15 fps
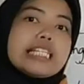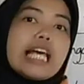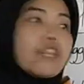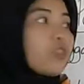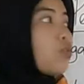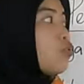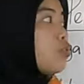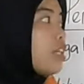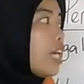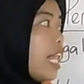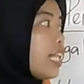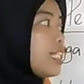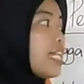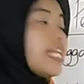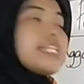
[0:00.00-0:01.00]
zat
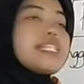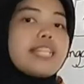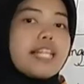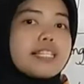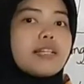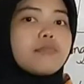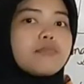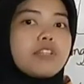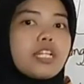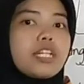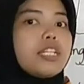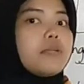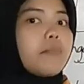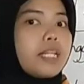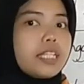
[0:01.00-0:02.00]
tunggal dan zat
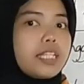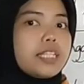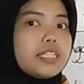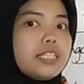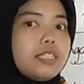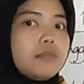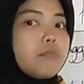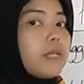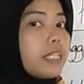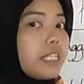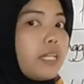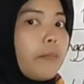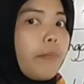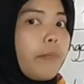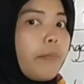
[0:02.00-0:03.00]
campuran ini materi
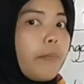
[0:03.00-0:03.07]
materi